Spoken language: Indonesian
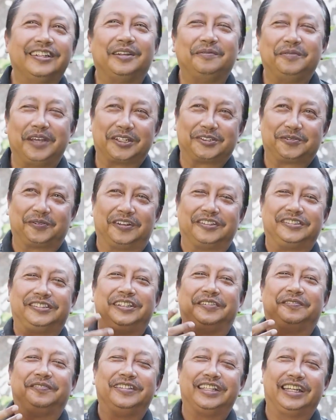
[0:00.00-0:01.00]
Lebih
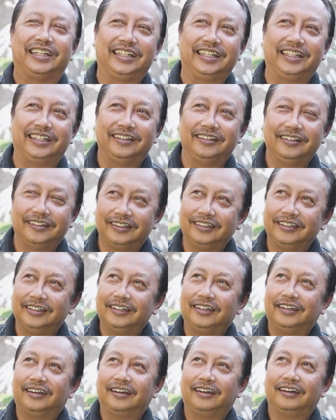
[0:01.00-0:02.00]
eksplosif. Jadi
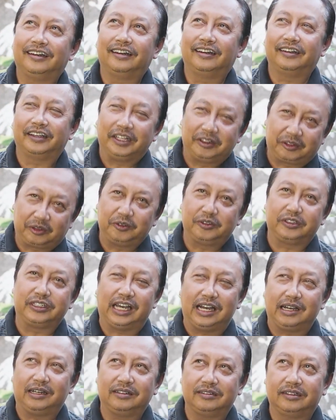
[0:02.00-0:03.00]
uh, itu
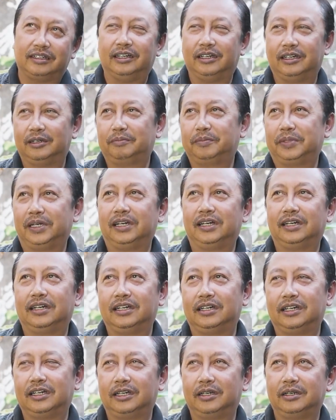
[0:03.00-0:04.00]
yang apa
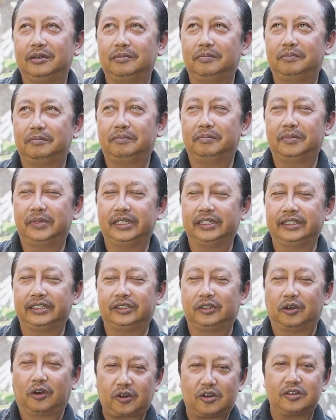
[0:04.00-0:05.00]

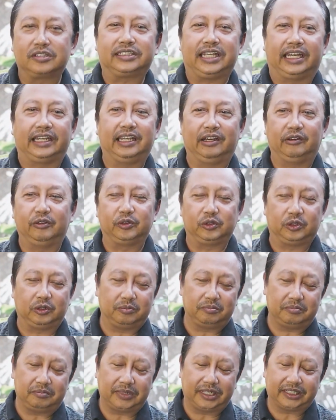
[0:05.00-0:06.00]
mendorong saya
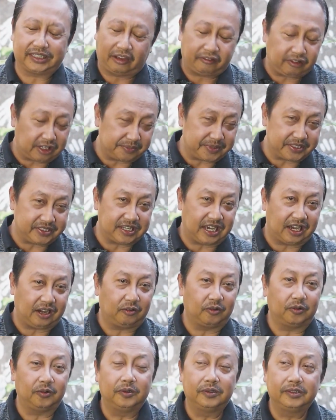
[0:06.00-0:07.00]
untuk mengetahui lebih
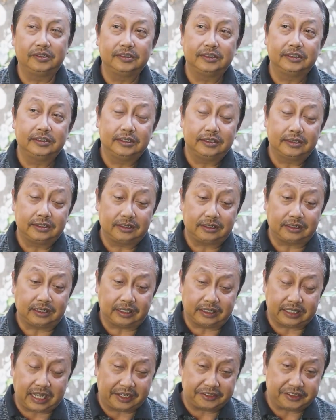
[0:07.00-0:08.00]
jauh.
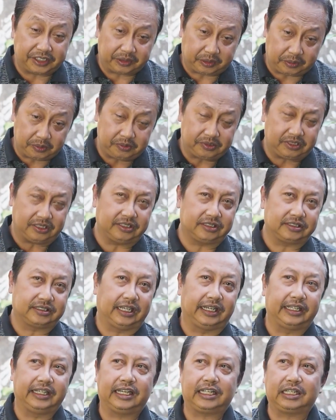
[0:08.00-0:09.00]
Eh, dari situ eh,
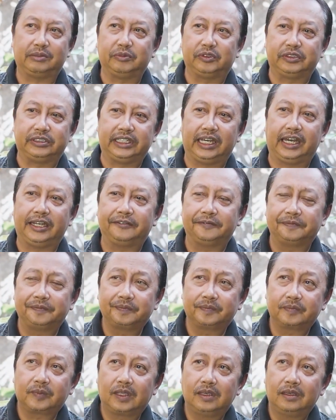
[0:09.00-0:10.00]
saya kemudian
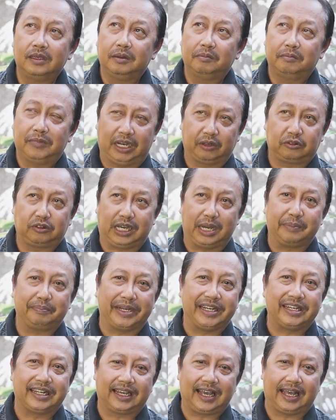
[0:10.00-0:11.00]
melakukan
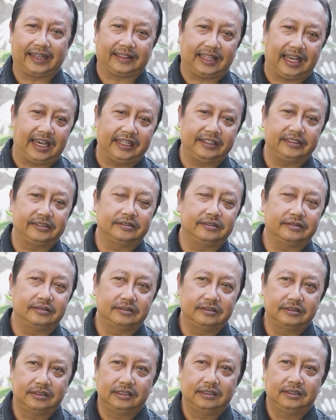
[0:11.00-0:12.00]
pendekatan
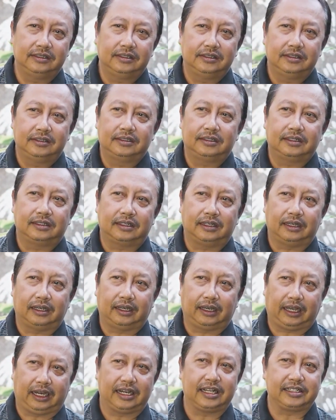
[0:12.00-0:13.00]

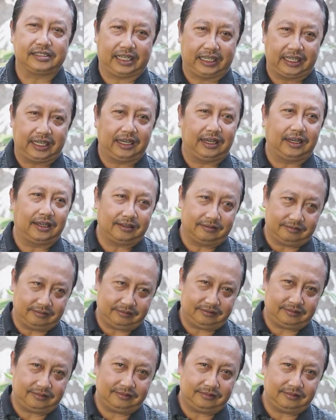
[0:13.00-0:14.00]
eh, karena saya
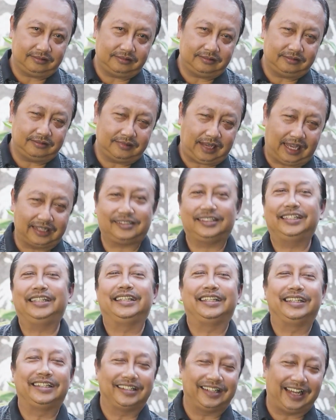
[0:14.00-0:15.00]

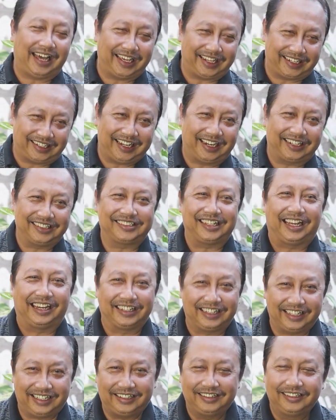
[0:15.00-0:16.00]
asli lahir dari
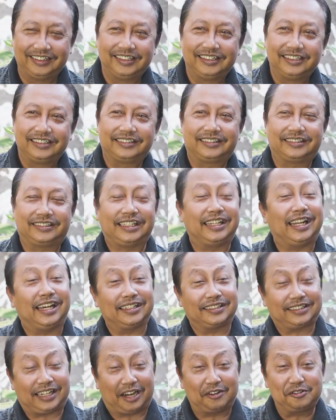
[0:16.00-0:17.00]
sana
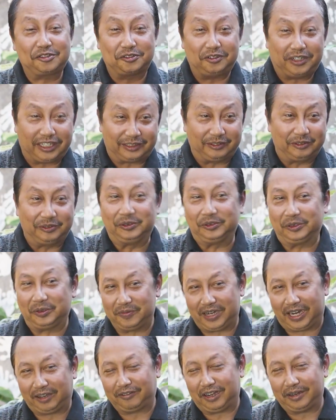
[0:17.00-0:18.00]
tidak terlalu sulit
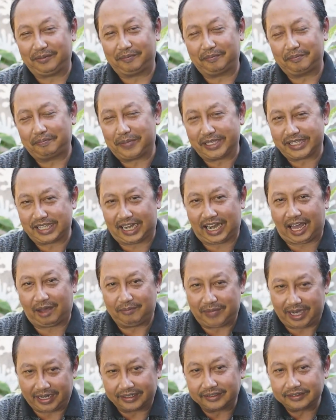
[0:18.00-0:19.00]
untuk melakukan
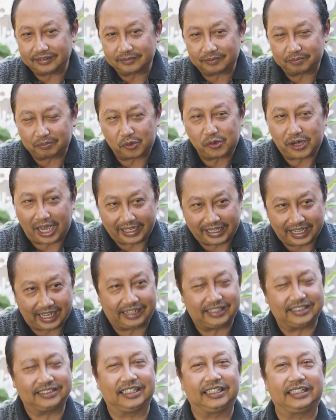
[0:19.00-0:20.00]
penyelaman
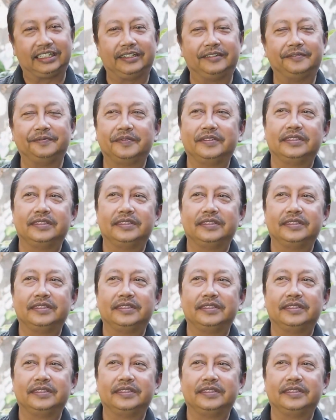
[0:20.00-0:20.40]
budaya di sana.